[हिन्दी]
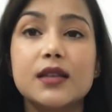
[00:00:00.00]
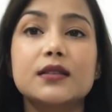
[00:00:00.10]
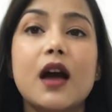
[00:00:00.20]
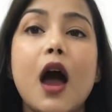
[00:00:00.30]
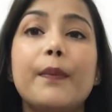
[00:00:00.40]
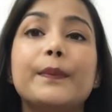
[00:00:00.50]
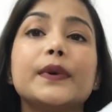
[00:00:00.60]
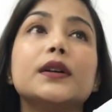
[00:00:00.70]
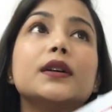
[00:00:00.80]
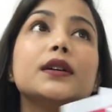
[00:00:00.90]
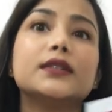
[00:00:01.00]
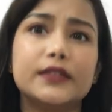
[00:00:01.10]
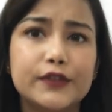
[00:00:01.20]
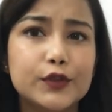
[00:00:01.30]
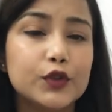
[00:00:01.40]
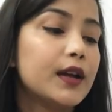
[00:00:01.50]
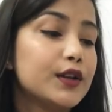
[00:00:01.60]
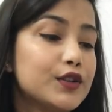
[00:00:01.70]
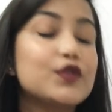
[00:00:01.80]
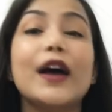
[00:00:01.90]
मास्क का आप रिव्यू दो
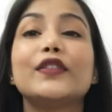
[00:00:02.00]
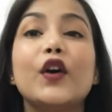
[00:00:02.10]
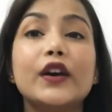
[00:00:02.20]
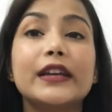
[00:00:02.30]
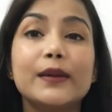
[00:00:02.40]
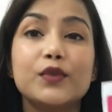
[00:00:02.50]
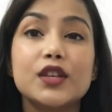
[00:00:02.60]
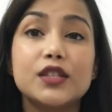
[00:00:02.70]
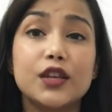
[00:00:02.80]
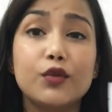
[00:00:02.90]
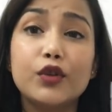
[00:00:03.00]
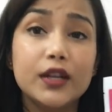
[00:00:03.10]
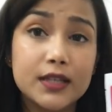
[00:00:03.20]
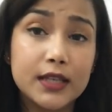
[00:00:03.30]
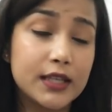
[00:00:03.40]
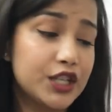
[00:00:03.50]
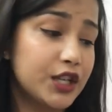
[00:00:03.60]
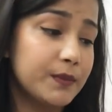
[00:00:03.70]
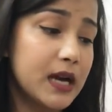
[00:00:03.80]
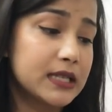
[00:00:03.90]
सो आई थॉट कि मुझे ज़रूर इन इन
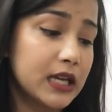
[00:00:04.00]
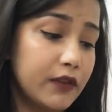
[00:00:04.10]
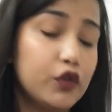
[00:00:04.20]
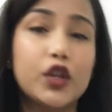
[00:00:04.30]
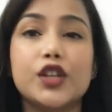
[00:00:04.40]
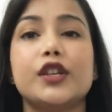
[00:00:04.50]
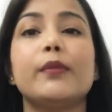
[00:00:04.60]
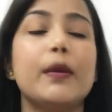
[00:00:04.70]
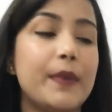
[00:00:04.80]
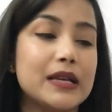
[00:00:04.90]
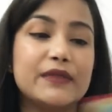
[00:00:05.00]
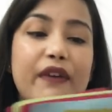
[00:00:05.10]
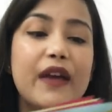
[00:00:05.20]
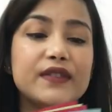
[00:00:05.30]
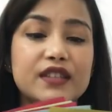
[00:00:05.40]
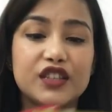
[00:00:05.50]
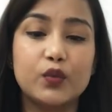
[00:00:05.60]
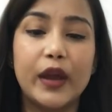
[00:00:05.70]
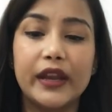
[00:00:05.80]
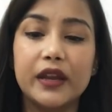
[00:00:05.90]
शीट मास्क का रिव्यू देना चाहिए मेरे पास फाइव से
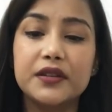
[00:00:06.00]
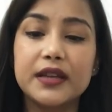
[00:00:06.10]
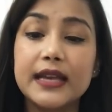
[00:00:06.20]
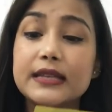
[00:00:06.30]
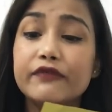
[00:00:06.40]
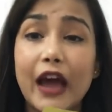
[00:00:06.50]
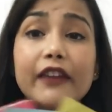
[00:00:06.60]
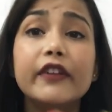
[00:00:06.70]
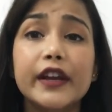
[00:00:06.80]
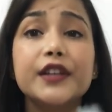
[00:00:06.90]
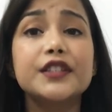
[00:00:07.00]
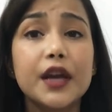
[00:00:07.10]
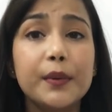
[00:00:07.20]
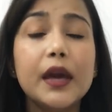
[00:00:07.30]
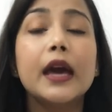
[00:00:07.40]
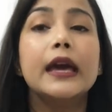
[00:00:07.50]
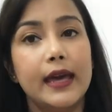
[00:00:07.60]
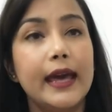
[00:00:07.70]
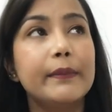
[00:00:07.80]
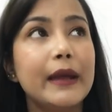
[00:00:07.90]
सिक्स वेरियंट्स है फाइव वेरियंट्स है अभी
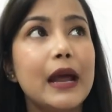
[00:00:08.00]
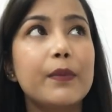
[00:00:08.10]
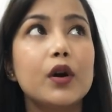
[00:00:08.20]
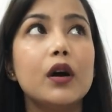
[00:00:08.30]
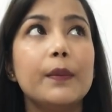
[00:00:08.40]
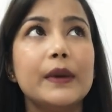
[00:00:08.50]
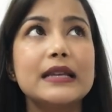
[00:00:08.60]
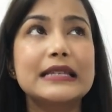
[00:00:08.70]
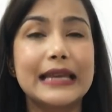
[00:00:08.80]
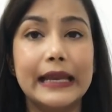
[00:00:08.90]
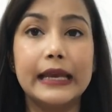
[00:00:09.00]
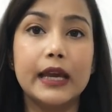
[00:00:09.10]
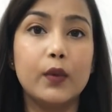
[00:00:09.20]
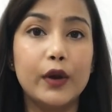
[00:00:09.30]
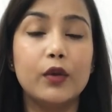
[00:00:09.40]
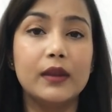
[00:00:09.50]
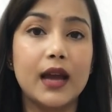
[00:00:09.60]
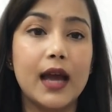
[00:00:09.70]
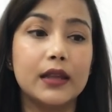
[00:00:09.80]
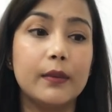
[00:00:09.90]
एक मैंने आपको अपने स्किन केयर वीडियो में
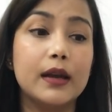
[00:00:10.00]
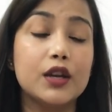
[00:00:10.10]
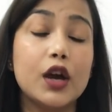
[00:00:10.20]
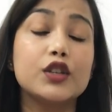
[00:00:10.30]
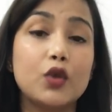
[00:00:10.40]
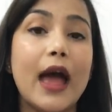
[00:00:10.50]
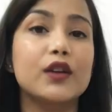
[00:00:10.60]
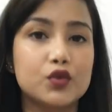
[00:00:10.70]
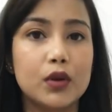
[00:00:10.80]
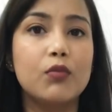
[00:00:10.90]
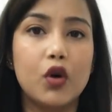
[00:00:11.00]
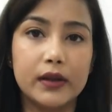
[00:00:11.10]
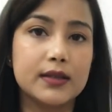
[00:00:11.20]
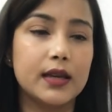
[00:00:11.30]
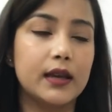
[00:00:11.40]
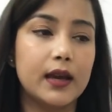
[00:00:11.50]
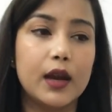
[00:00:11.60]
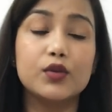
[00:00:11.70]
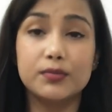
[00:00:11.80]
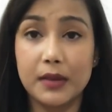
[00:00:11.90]
दिखाया था मेरा जो एक्चुअल मॉर्निंग स्किन
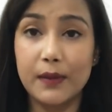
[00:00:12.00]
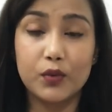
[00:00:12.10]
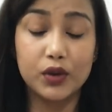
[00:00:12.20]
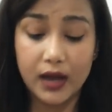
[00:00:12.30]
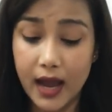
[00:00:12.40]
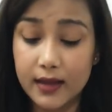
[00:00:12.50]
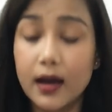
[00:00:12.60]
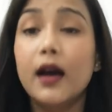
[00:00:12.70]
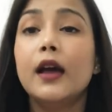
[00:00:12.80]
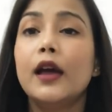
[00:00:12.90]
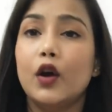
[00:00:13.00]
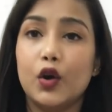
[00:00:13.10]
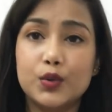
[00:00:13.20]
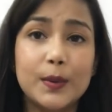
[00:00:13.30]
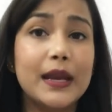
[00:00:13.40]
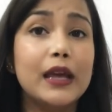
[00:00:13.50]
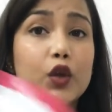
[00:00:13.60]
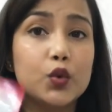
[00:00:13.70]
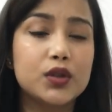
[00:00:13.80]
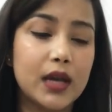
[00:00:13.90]
केयर है उसमें मैंने आपको दिखाया था और उसमें मैंने एक
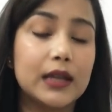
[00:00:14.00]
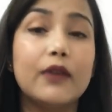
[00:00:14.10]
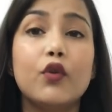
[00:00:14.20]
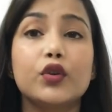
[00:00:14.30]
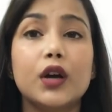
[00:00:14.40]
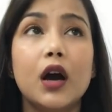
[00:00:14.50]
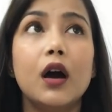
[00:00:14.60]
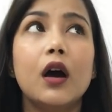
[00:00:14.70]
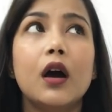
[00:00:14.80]
यूज़ किया था वो था